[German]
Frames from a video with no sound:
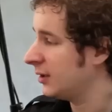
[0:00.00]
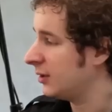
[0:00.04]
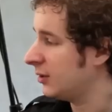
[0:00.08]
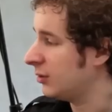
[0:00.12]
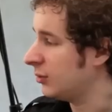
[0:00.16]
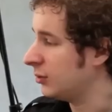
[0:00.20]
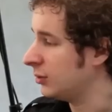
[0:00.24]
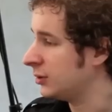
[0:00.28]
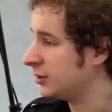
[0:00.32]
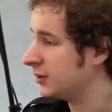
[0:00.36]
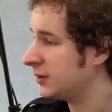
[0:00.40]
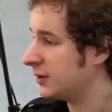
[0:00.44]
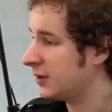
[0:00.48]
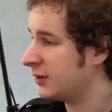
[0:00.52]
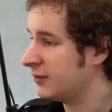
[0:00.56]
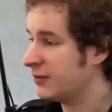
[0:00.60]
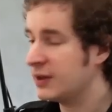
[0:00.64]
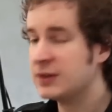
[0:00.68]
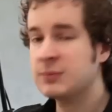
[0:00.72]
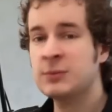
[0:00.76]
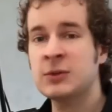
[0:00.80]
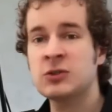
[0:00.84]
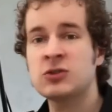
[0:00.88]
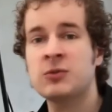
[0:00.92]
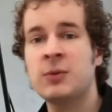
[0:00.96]
Und äh,
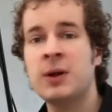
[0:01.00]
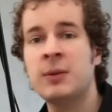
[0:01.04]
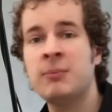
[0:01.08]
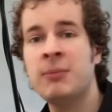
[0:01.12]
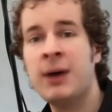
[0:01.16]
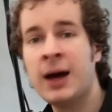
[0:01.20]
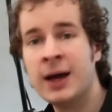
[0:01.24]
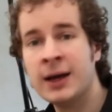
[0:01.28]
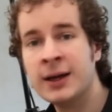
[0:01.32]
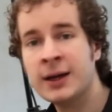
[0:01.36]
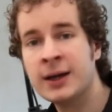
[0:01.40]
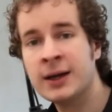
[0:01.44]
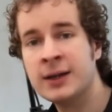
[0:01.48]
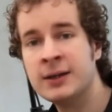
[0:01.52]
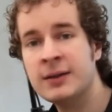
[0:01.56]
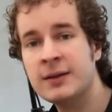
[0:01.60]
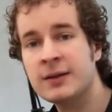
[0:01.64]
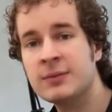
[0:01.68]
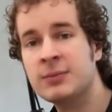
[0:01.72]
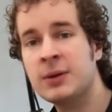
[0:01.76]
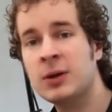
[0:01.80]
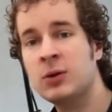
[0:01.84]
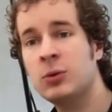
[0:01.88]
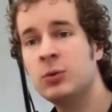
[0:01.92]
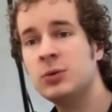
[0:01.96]
was man schon mal machen kann, ist,
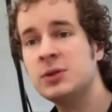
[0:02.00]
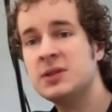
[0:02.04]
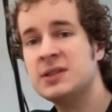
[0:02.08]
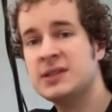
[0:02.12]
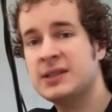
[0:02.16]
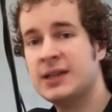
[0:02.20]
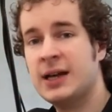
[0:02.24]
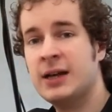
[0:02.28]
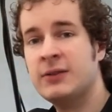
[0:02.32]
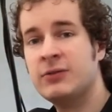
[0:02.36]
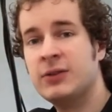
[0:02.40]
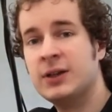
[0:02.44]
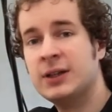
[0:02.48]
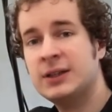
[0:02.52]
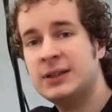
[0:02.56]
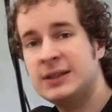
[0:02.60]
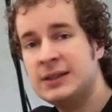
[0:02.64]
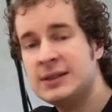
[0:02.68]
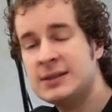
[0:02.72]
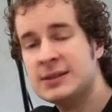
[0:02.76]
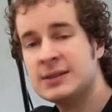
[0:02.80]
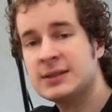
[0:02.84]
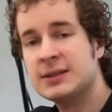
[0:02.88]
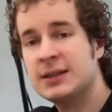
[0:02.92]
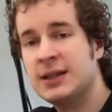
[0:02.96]
man holt sich einfach
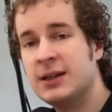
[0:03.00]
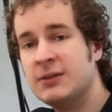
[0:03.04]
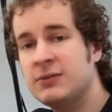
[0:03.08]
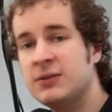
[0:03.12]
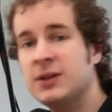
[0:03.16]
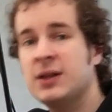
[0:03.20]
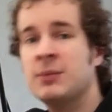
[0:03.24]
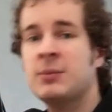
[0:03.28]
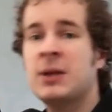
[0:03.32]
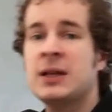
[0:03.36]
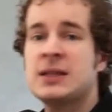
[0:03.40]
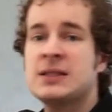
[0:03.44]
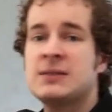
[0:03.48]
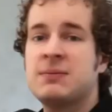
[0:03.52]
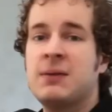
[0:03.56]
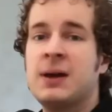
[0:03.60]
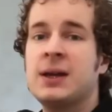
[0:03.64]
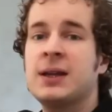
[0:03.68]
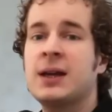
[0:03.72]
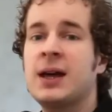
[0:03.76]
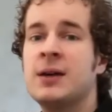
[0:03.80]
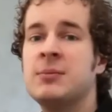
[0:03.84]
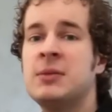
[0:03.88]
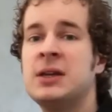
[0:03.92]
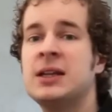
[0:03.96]
dieses Klavier mal zwei,
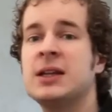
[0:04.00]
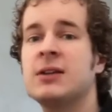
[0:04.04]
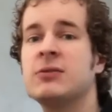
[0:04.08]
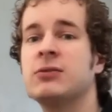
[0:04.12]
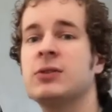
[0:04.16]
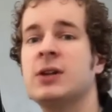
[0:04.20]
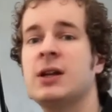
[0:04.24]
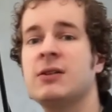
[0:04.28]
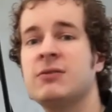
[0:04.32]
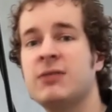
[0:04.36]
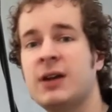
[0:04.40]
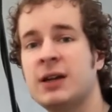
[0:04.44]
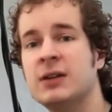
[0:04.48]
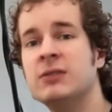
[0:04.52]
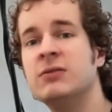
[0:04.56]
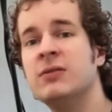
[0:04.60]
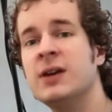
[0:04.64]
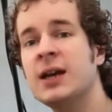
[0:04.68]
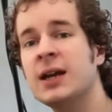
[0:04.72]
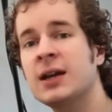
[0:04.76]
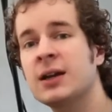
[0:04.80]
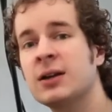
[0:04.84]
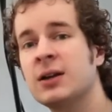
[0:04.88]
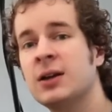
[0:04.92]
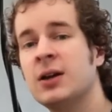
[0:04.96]
drei Meter von der Wand
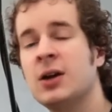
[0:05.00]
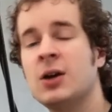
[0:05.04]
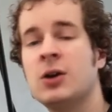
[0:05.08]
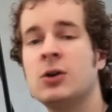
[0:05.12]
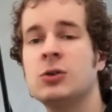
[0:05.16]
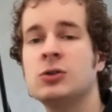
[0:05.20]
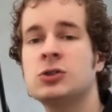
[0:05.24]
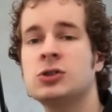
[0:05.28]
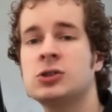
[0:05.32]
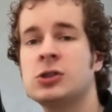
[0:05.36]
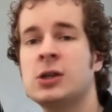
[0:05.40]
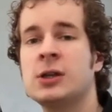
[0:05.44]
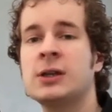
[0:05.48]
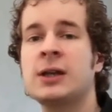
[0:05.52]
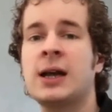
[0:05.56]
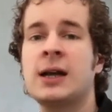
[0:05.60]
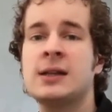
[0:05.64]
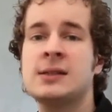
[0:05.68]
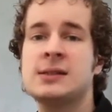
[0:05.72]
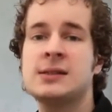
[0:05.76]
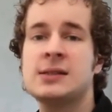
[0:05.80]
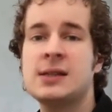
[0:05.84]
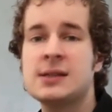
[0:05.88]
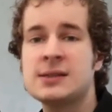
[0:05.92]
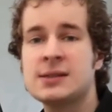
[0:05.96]
weg und schon kann
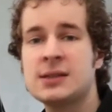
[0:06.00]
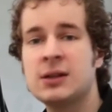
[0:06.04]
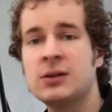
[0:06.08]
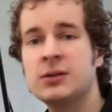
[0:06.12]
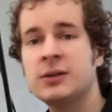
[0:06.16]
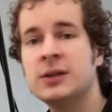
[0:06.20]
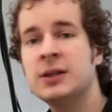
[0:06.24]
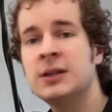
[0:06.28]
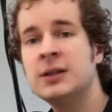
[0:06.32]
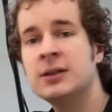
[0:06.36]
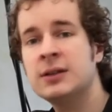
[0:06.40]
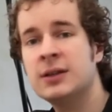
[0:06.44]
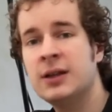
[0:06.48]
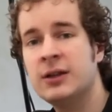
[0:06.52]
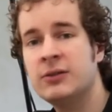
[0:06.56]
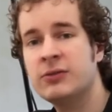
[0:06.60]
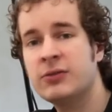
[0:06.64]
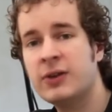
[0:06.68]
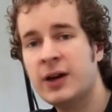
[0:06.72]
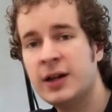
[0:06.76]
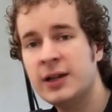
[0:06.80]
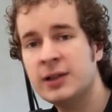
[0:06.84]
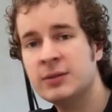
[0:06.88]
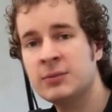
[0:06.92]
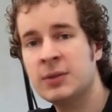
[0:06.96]
sich der Sound hinten
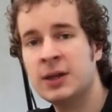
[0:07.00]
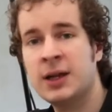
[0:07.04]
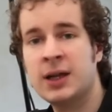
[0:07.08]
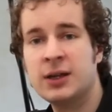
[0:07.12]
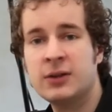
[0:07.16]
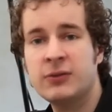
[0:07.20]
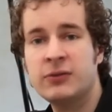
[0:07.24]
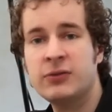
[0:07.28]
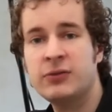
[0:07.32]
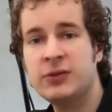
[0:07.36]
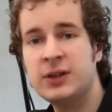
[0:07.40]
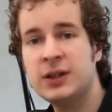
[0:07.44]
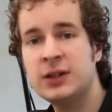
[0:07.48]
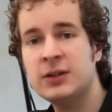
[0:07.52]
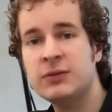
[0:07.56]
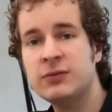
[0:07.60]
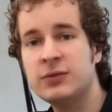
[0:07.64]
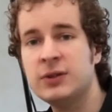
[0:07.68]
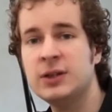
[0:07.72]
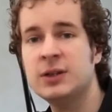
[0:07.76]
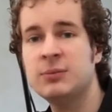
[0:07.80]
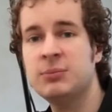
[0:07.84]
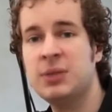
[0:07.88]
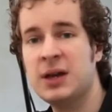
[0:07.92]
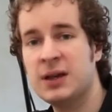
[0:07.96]
entfalten. Man hat einen viel,
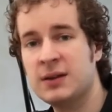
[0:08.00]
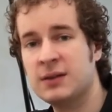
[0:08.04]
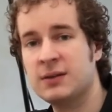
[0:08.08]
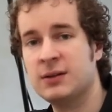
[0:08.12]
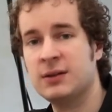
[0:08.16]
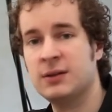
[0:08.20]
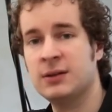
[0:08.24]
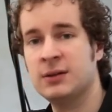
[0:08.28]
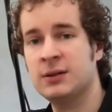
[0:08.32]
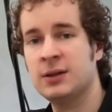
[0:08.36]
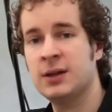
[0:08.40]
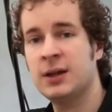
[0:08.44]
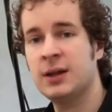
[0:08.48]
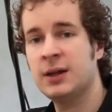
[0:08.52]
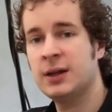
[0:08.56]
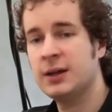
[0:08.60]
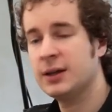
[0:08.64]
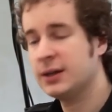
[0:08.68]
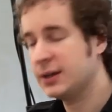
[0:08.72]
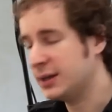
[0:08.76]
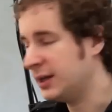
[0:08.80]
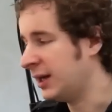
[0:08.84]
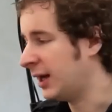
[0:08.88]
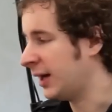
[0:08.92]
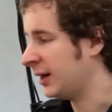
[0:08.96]
viel besseren
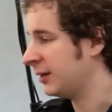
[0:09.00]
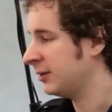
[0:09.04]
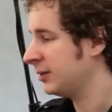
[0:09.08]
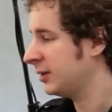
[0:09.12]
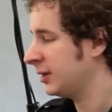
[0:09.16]
Klang.